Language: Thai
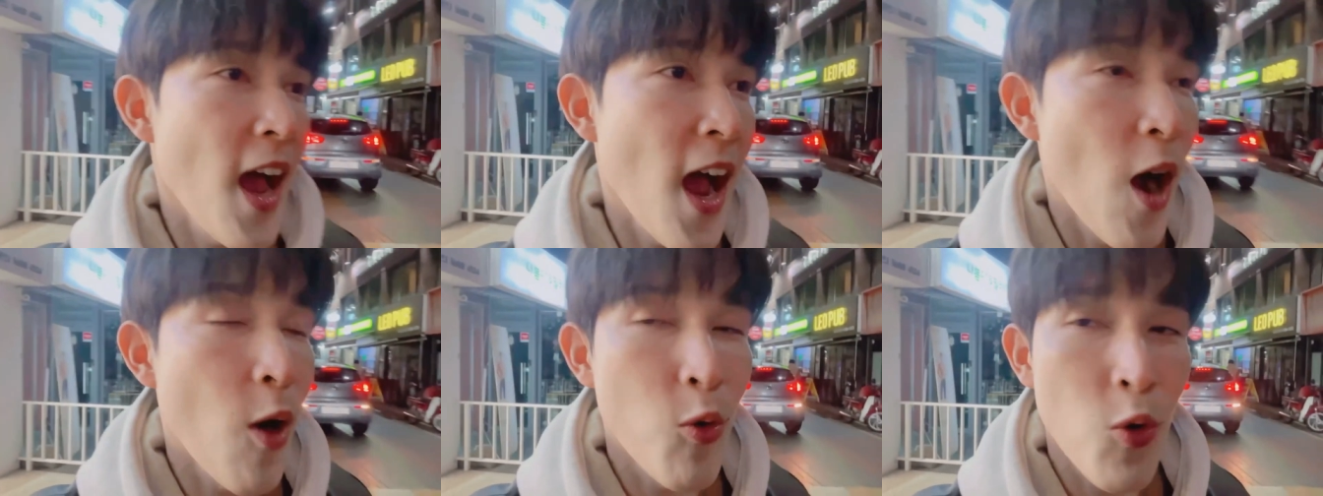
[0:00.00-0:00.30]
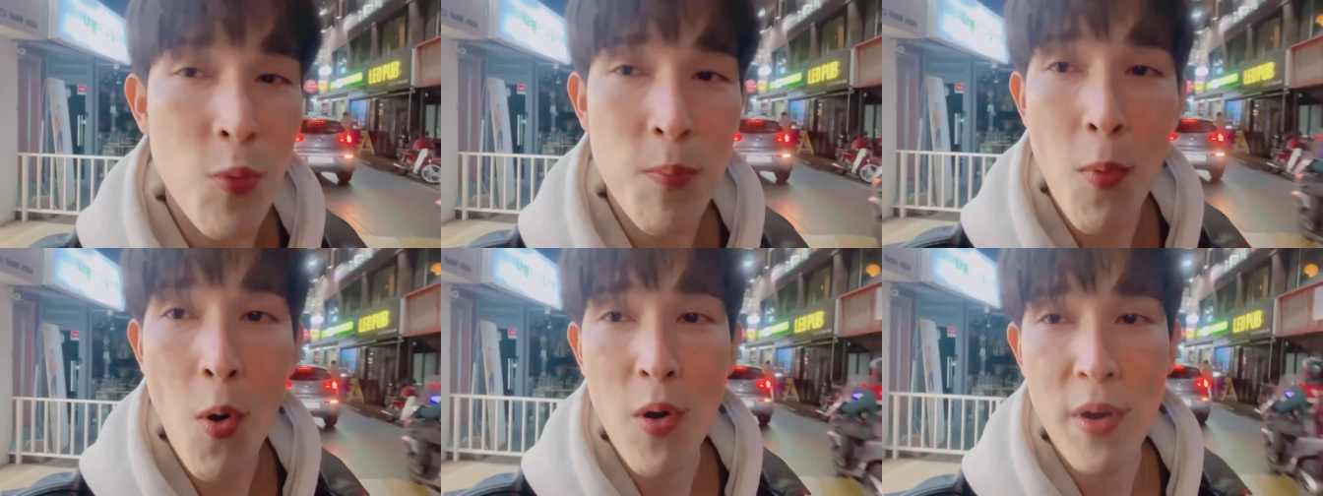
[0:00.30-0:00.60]
เอา
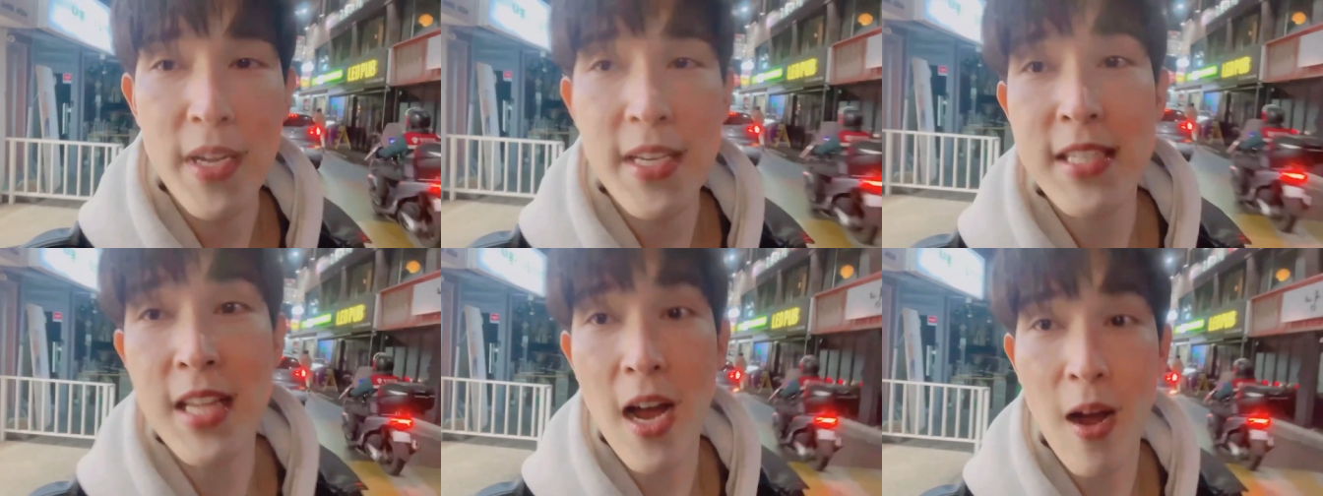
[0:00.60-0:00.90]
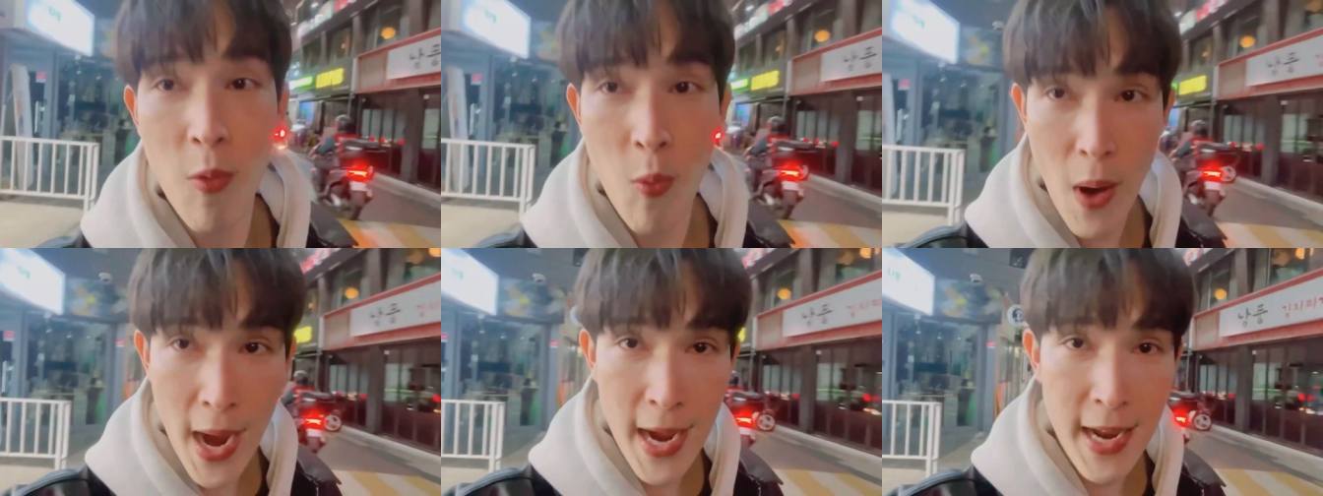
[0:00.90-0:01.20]
ลูกโป่งที่
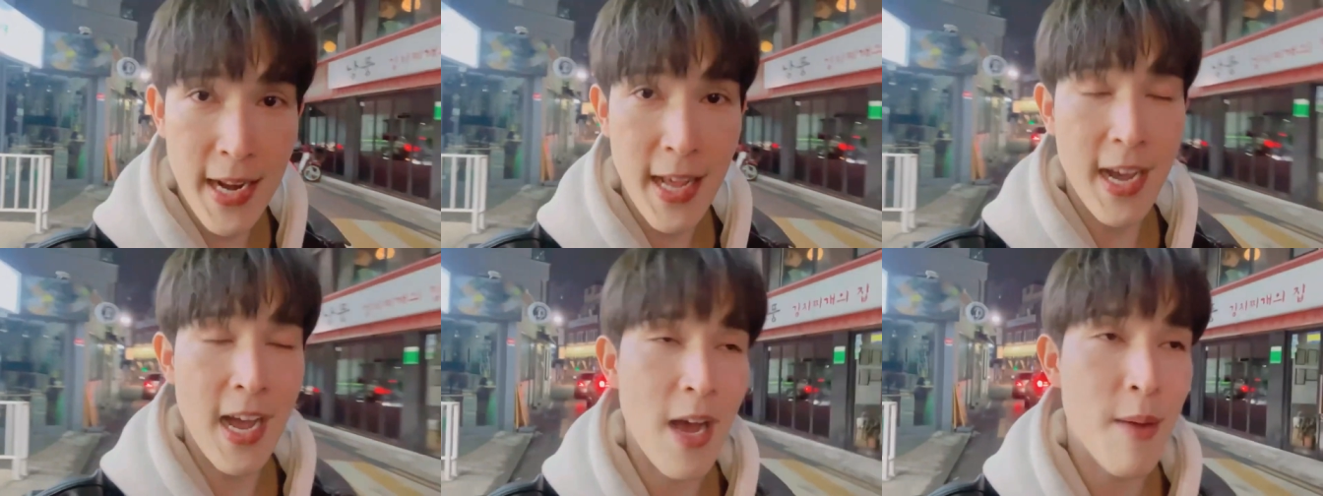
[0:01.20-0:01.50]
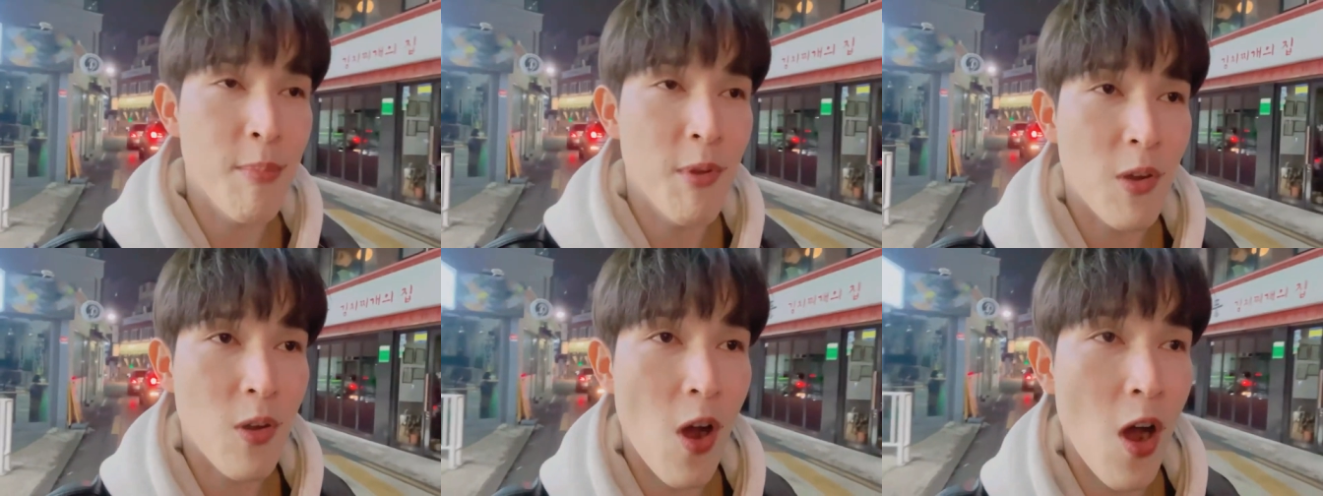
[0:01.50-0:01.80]
สั่งไว้นะค
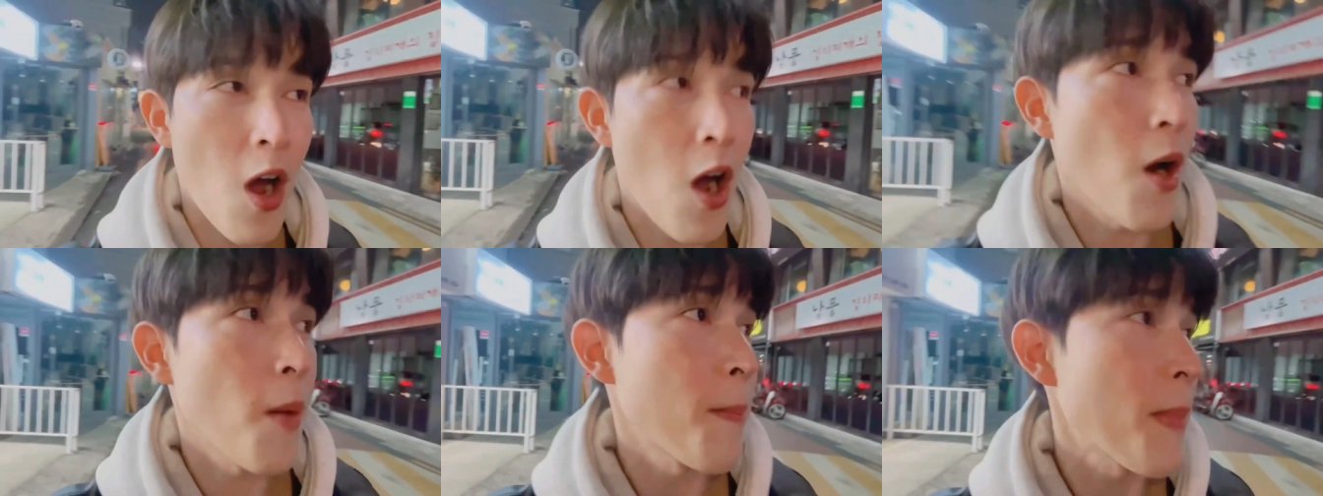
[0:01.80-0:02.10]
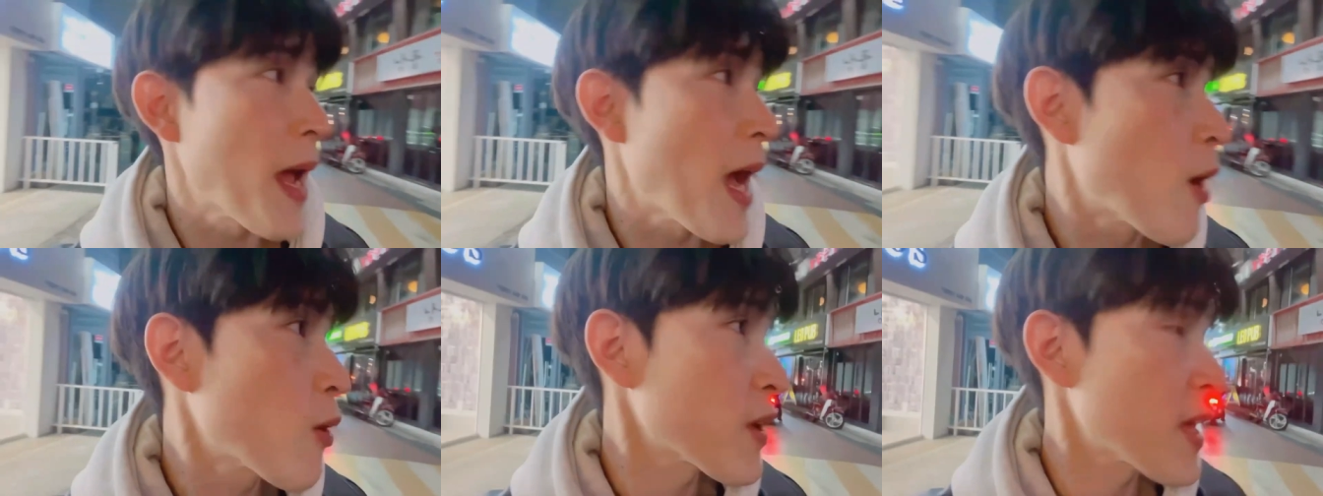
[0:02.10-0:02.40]
รับแล้วก็
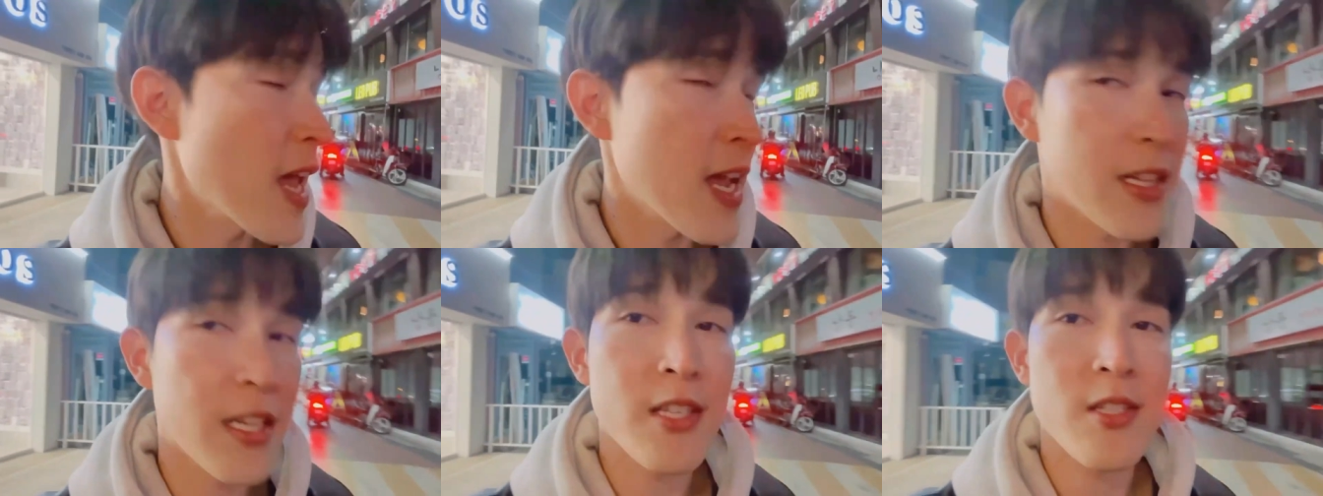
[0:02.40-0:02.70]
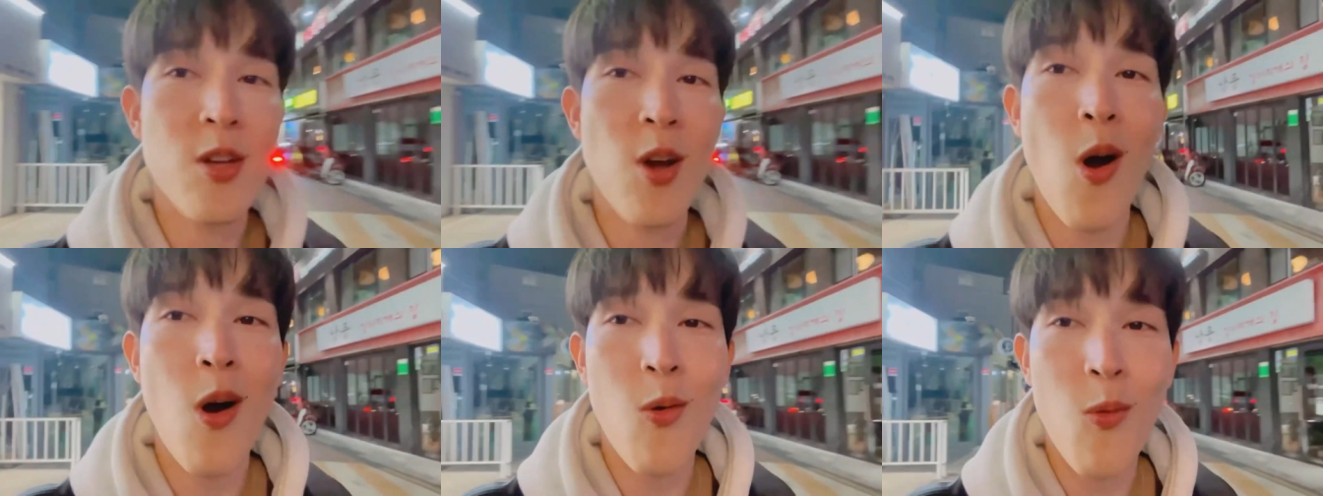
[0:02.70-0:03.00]
ไปเอาเค้ก
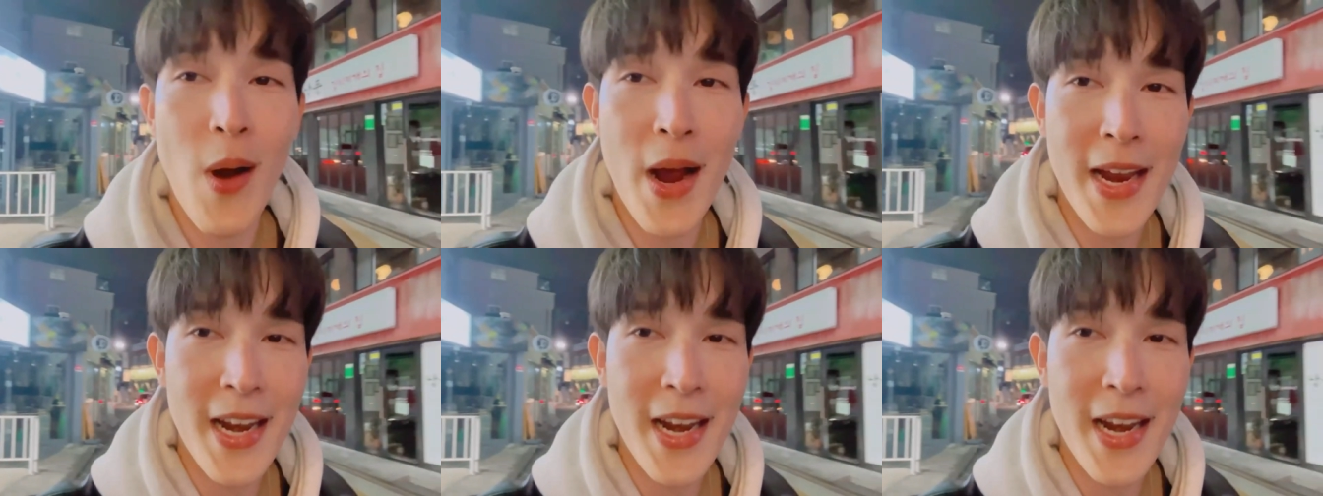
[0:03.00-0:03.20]
ที่จองไว้